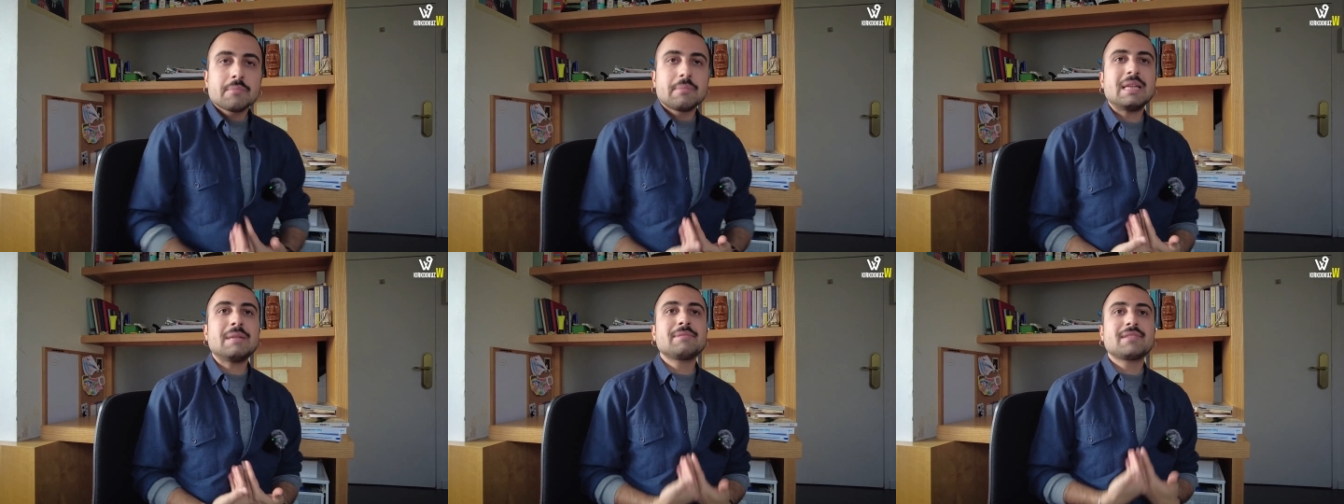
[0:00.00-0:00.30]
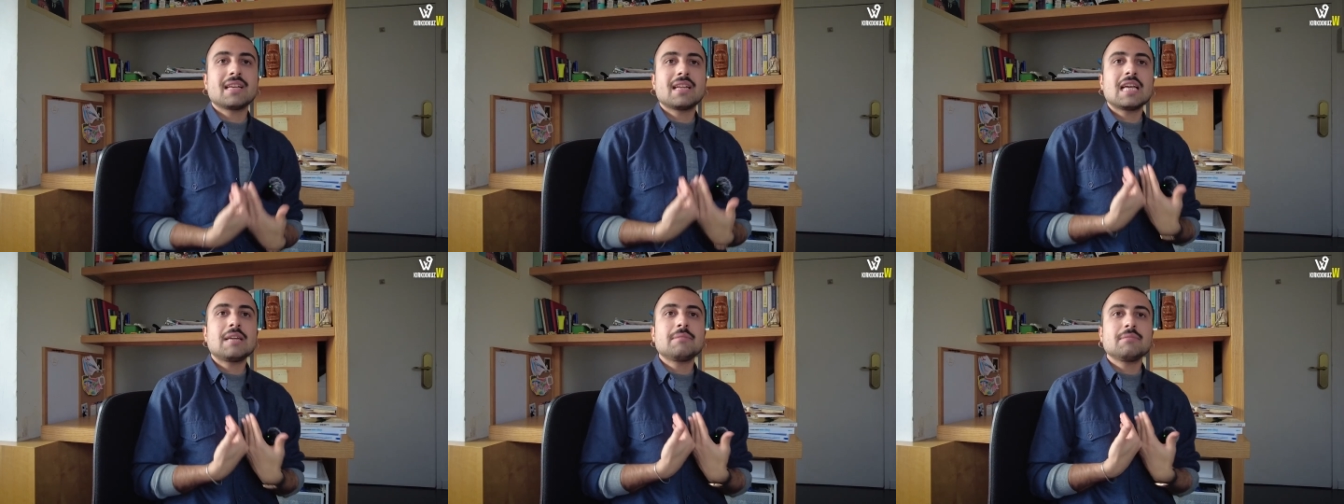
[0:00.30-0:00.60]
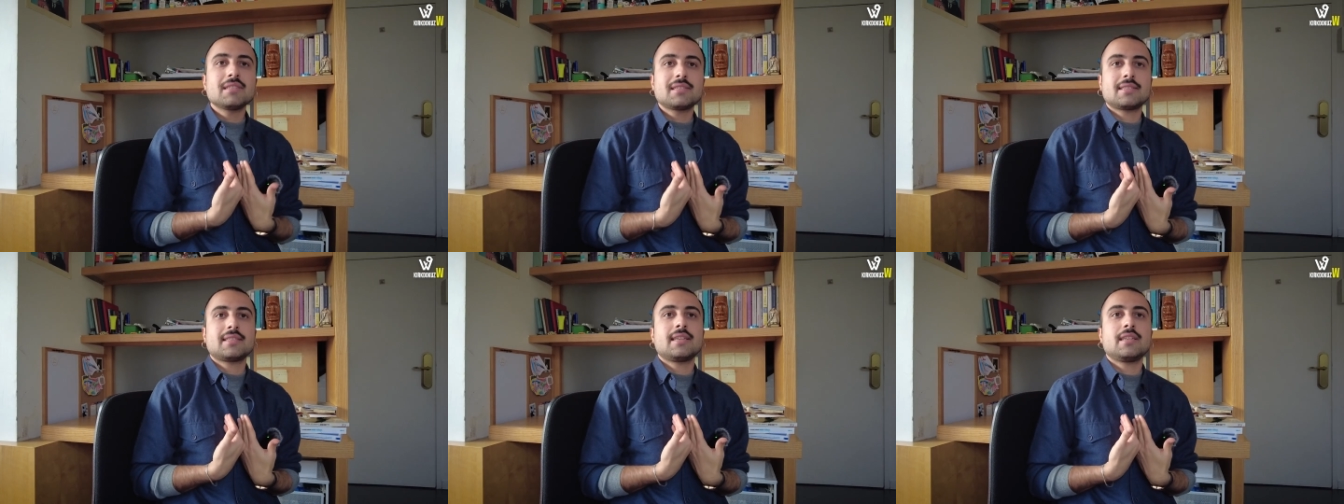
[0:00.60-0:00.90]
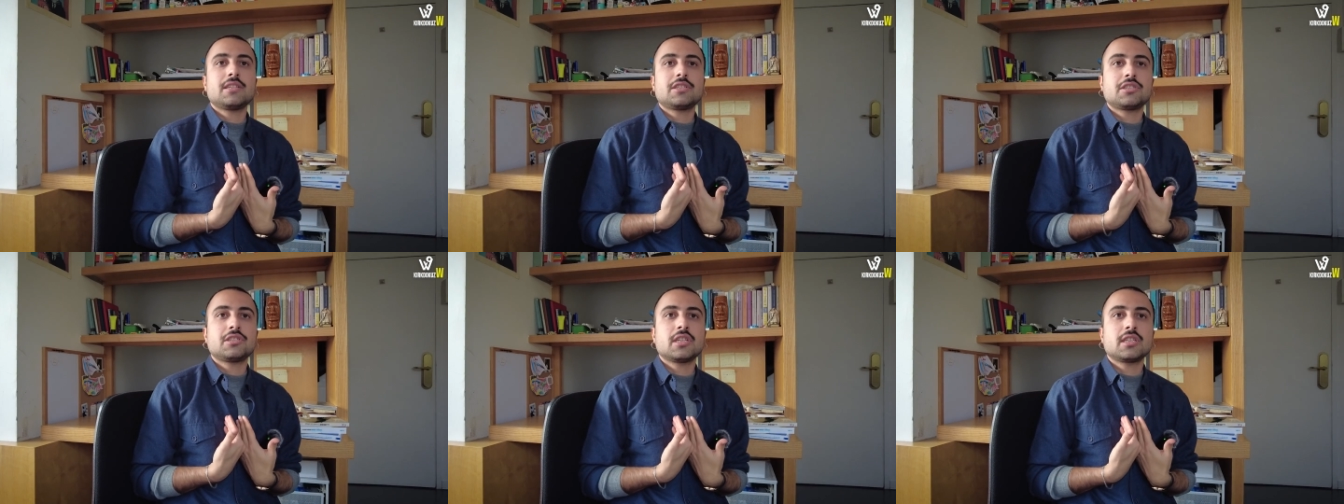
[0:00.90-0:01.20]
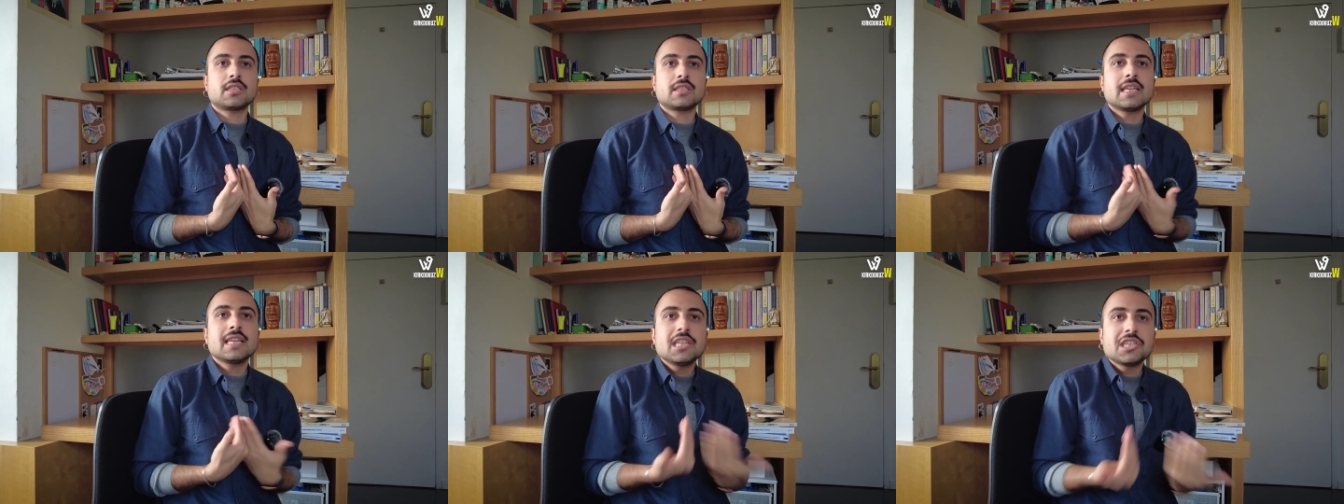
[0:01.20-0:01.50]
benim sanayim nasıl
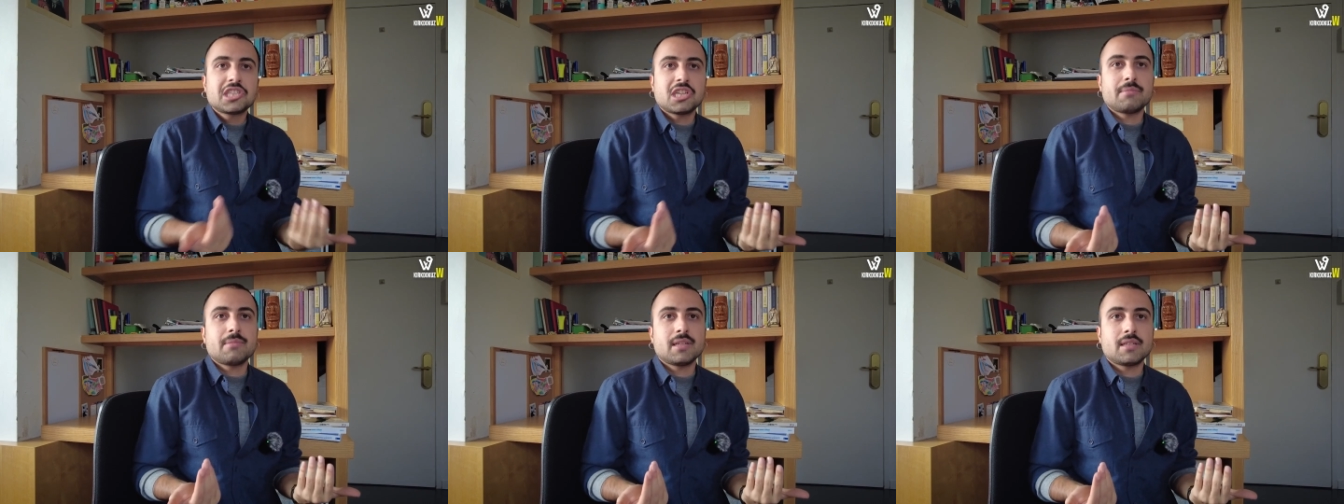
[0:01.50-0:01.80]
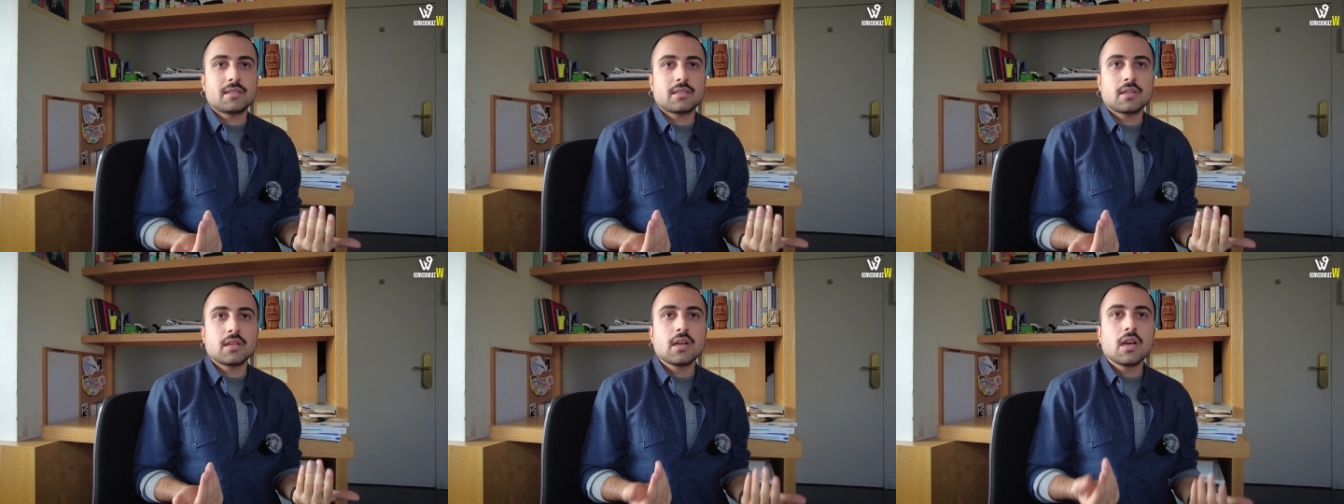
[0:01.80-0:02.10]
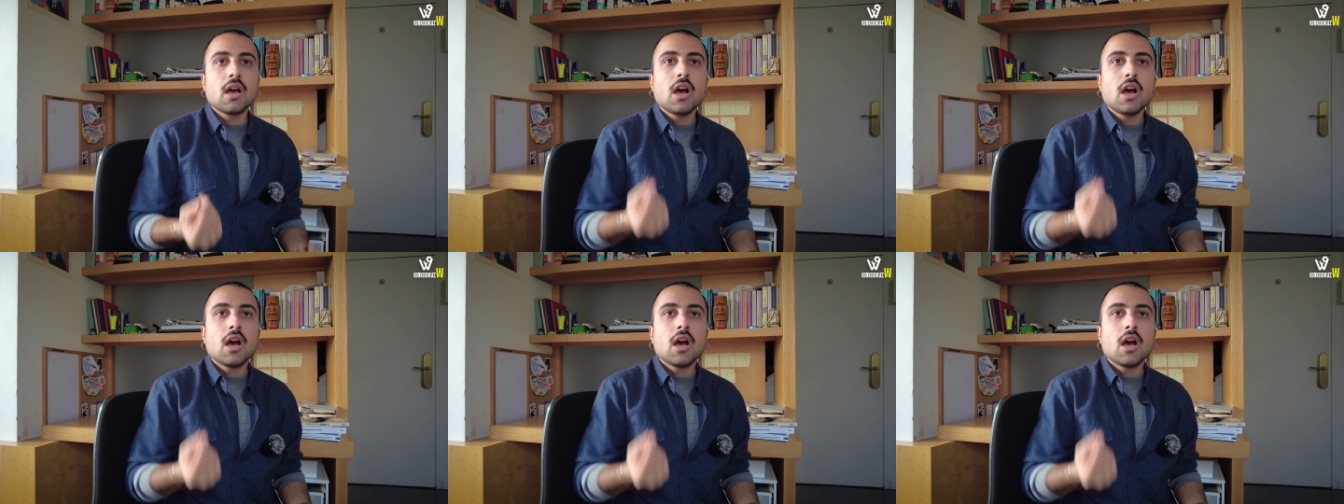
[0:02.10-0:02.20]
gelişecek? Gelişemez.